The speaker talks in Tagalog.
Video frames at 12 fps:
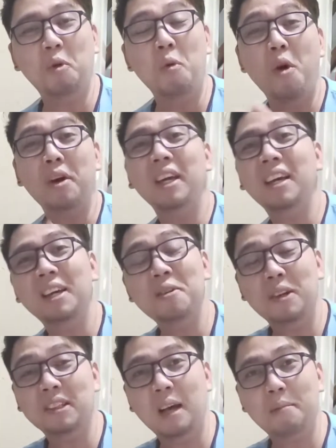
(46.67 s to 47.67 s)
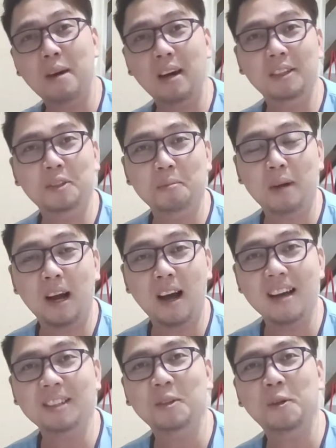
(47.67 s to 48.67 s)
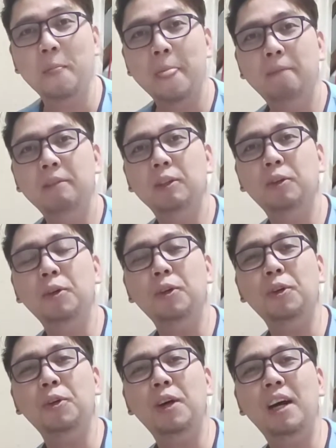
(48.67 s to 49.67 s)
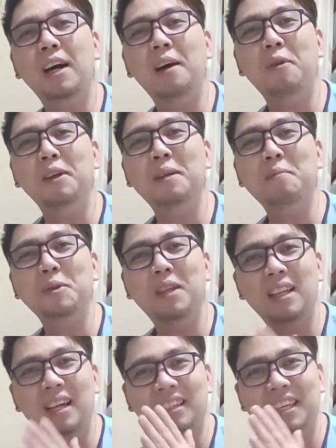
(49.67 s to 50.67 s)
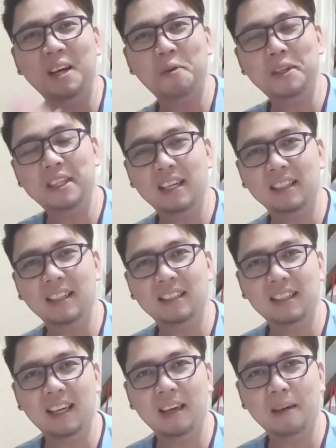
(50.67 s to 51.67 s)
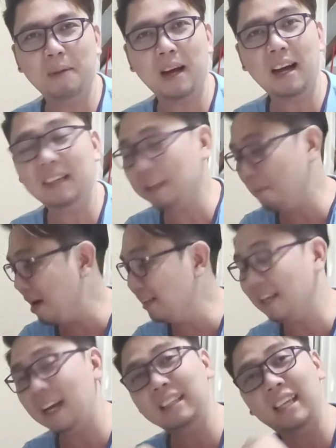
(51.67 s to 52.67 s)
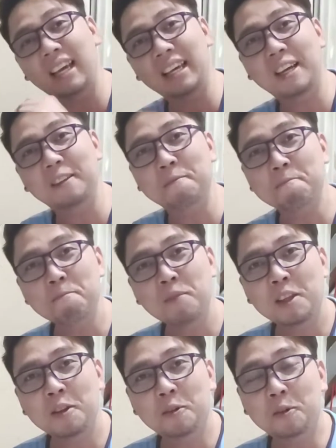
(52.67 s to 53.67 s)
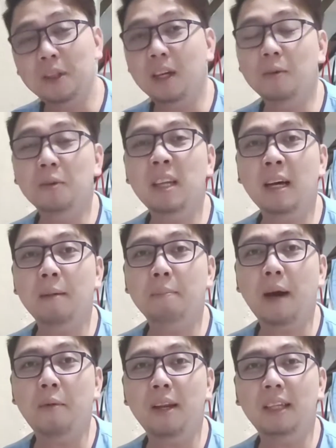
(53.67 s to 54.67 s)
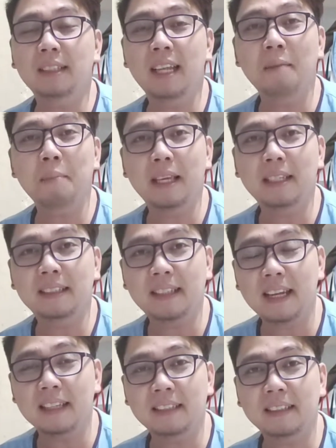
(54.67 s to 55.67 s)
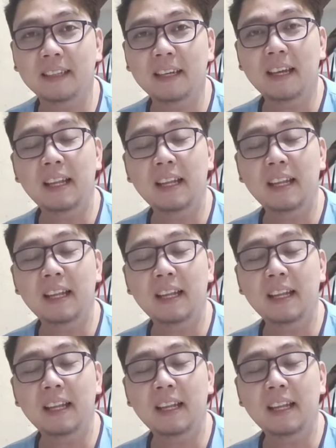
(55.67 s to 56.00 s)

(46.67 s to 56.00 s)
nag-walking kayo kasama ang inyong mga aso, siguro uh, wag na muna natin gawin yan kasi makakasama sa kanila yan. Unang-una, bawal na silang ma-stress.